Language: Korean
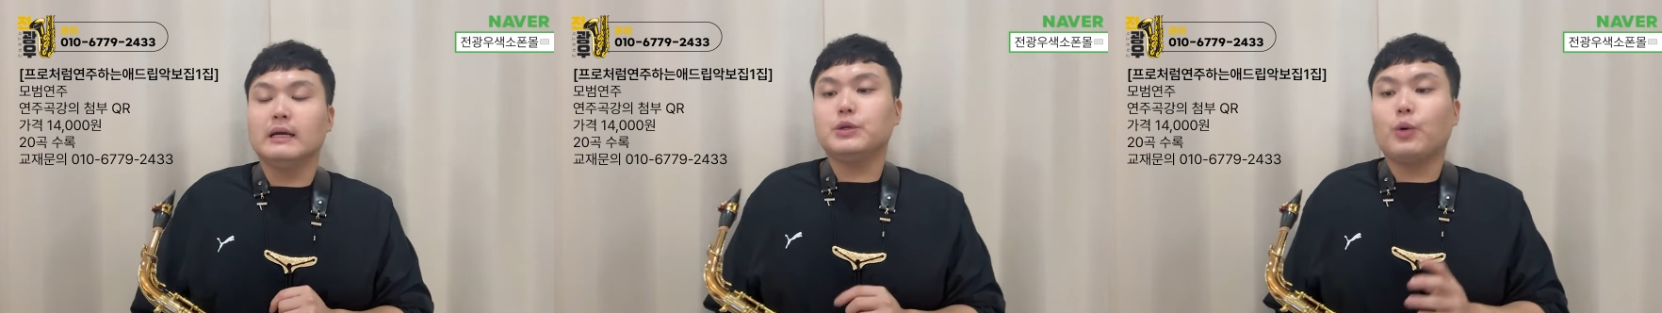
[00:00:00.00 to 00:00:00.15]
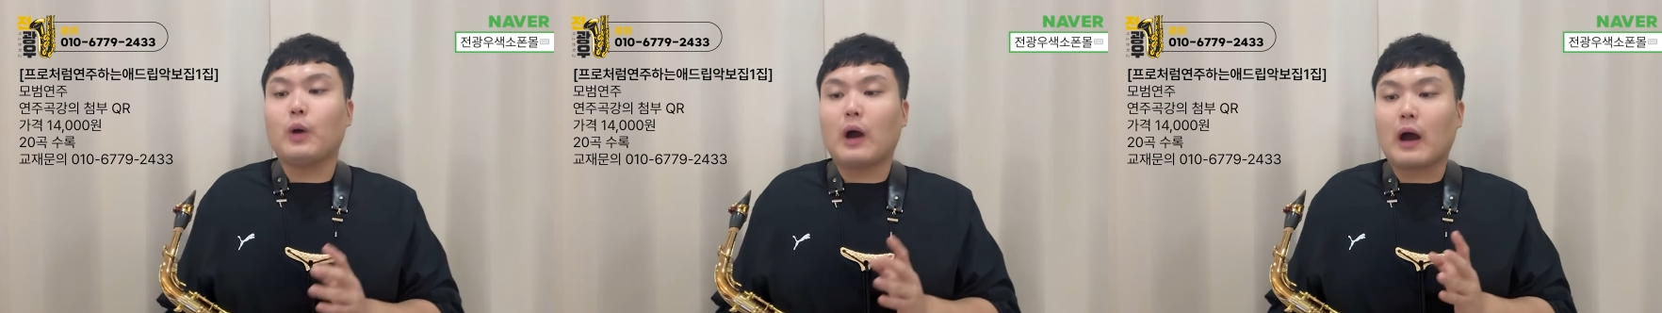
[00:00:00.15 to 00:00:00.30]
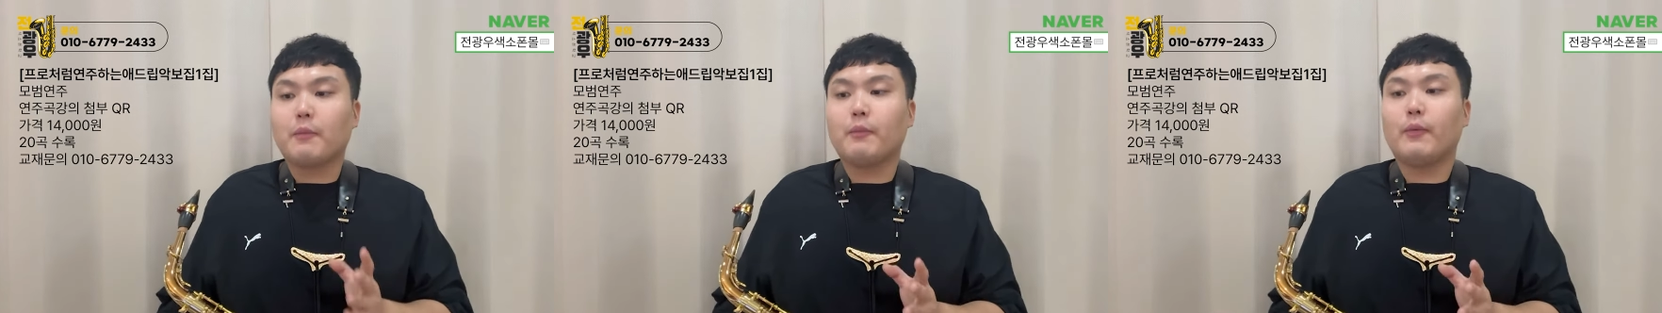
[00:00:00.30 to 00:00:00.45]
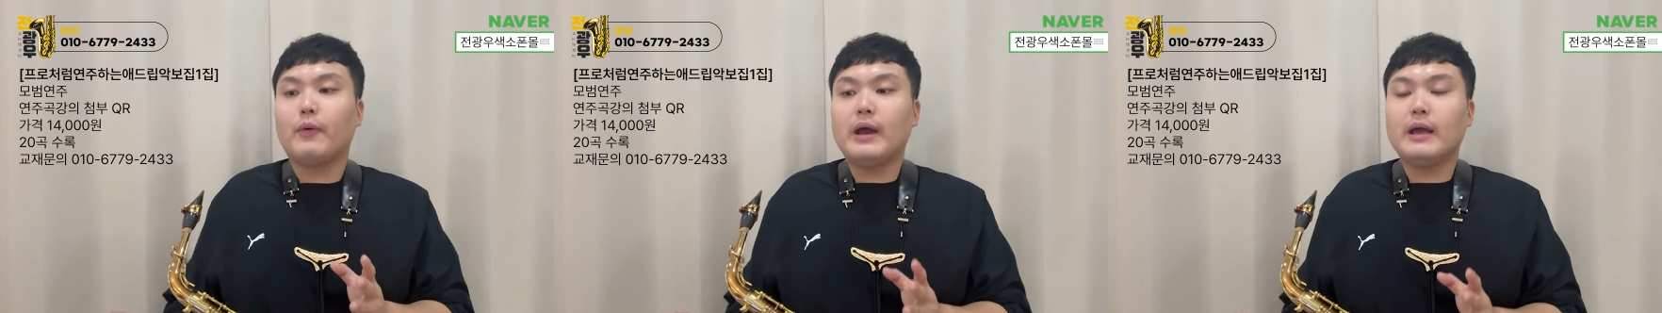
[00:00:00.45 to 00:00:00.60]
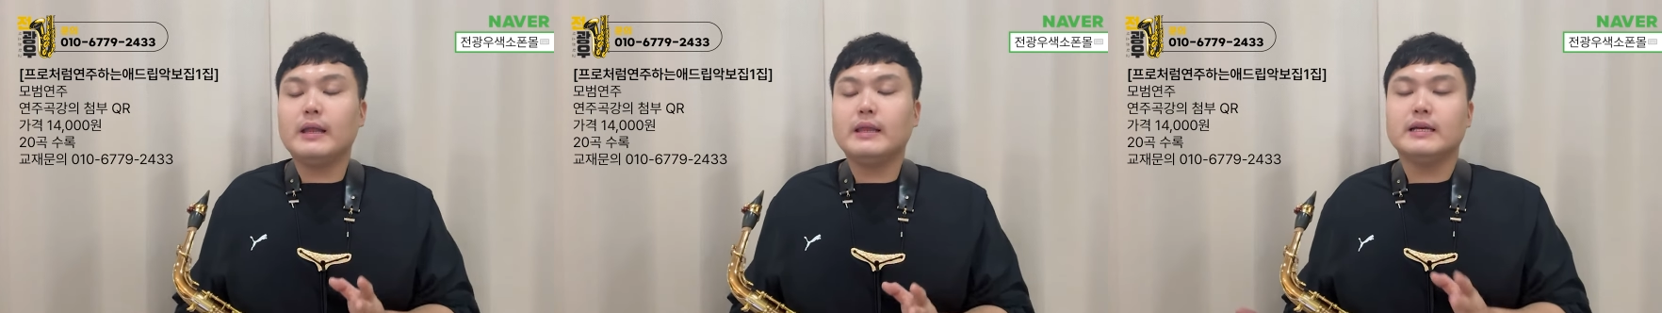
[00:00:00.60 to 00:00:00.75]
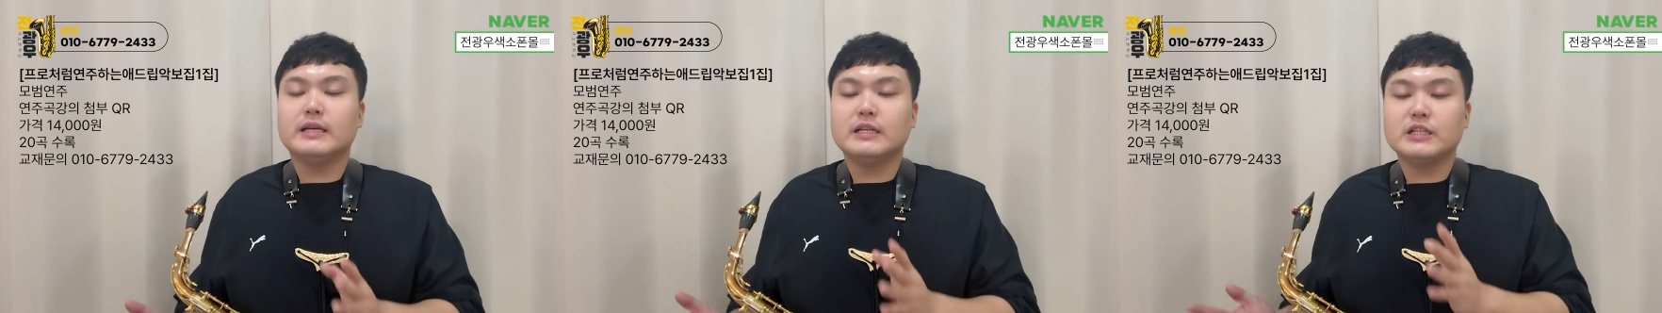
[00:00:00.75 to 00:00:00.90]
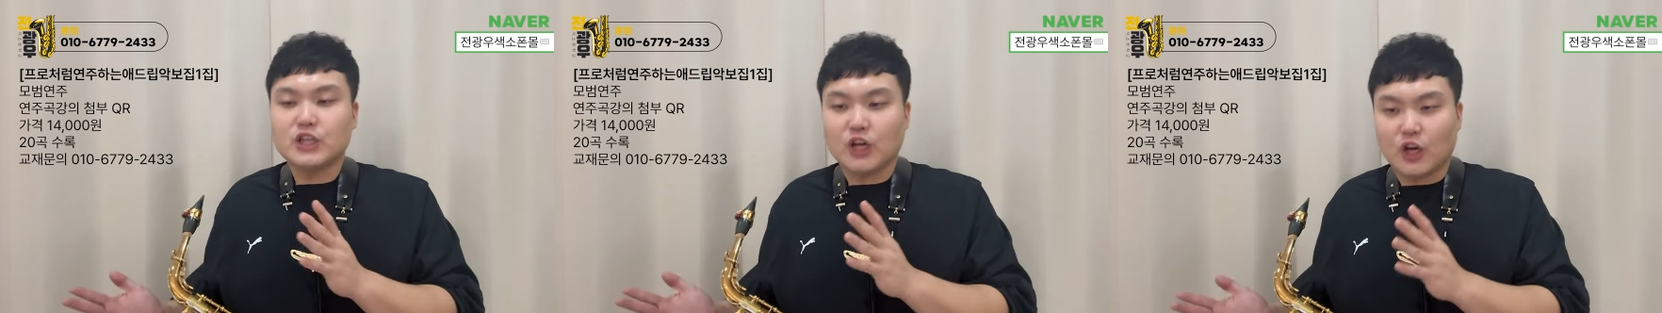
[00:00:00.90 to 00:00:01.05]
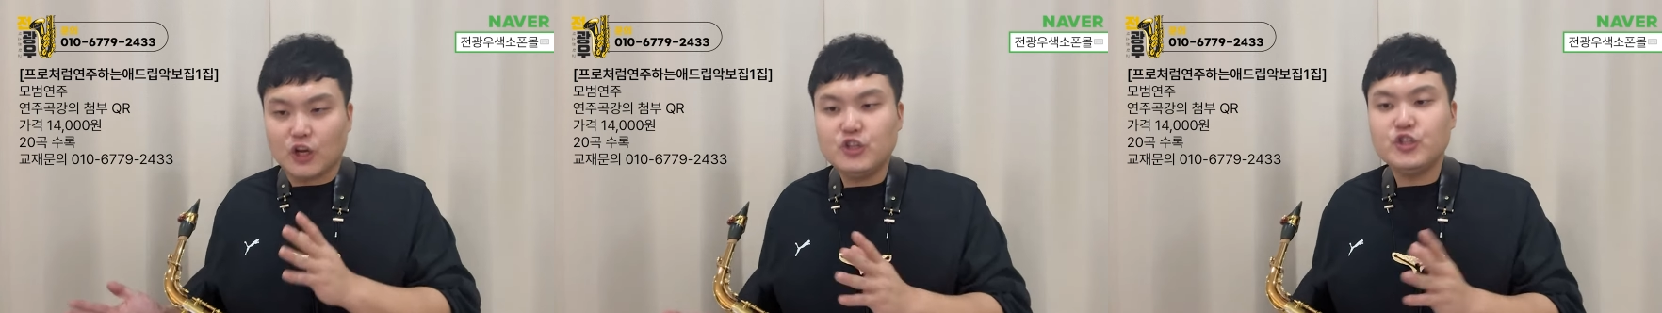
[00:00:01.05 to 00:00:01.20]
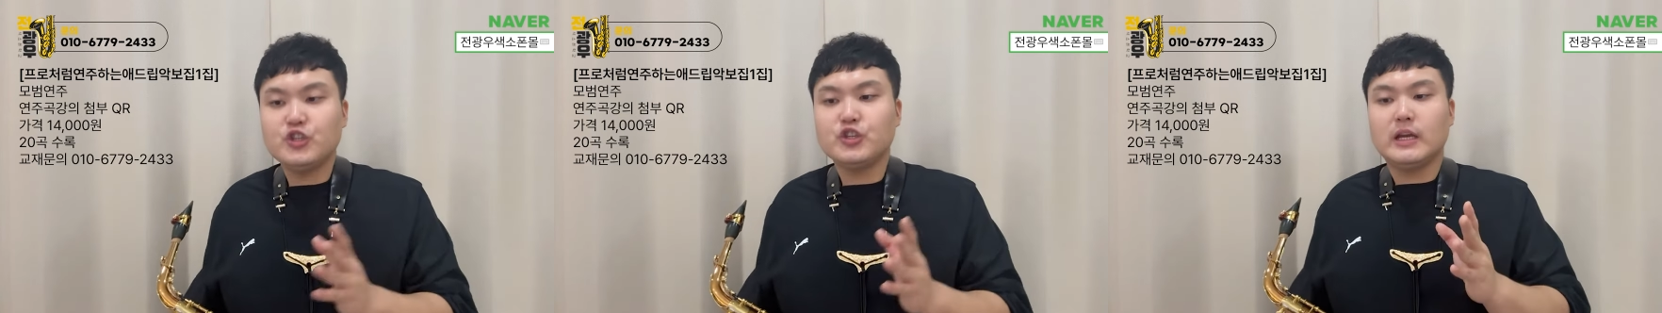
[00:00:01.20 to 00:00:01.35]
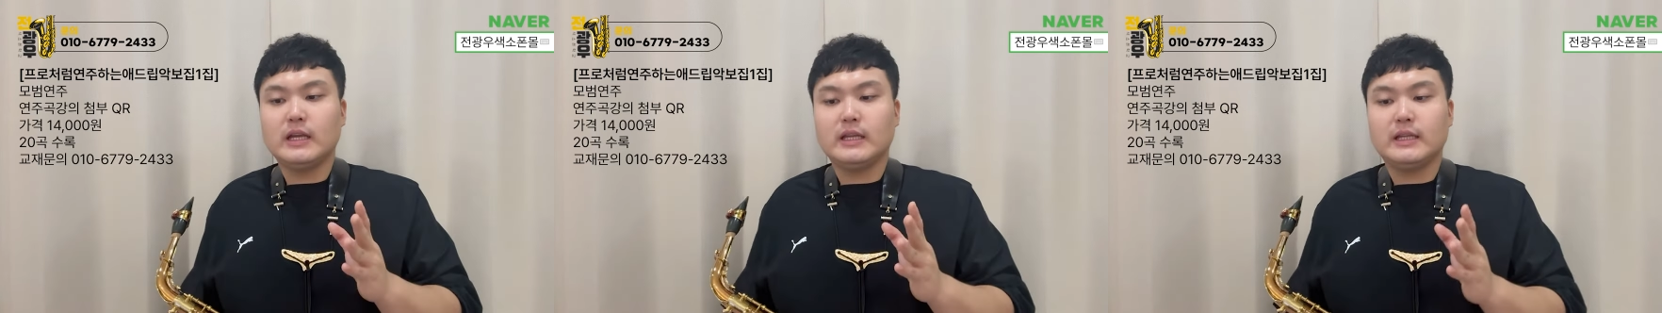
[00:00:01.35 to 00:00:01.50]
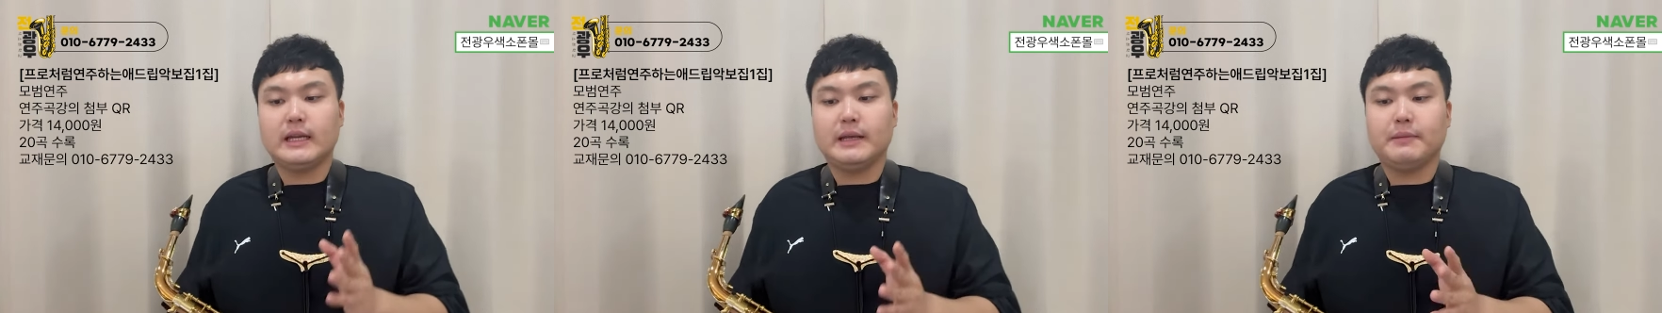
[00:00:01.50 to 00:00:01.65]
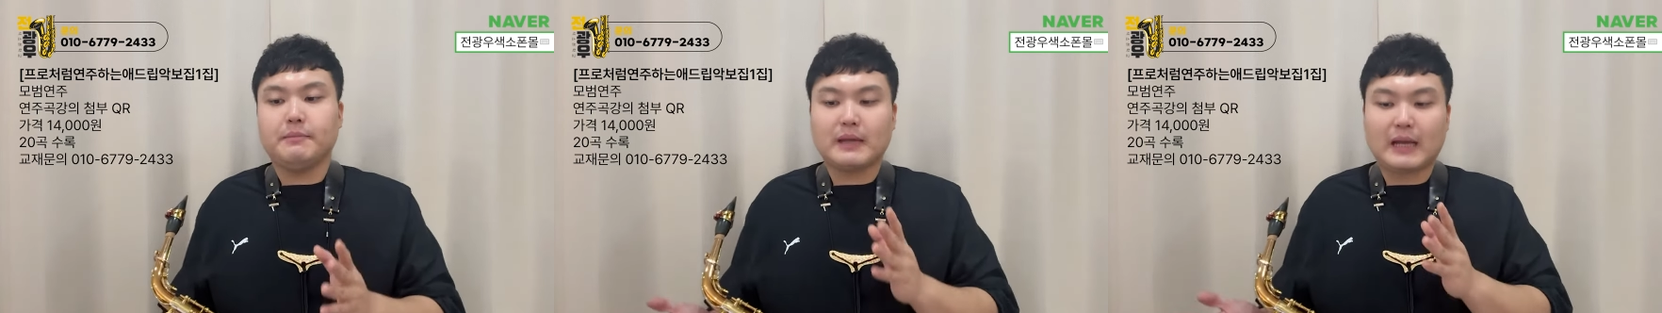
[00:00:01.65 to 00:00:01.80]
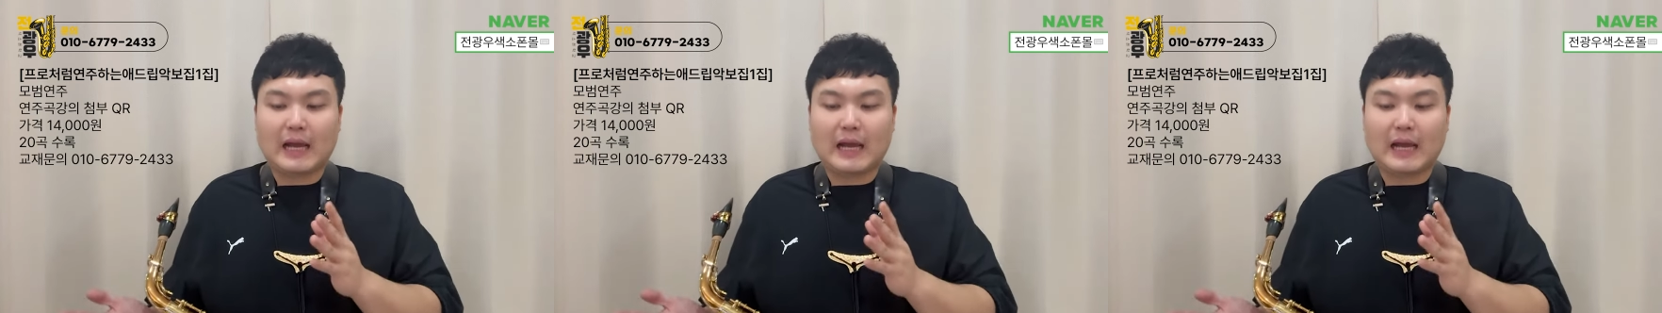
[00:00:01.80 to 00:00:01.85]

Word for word: 이 악보에는 전주 애드립,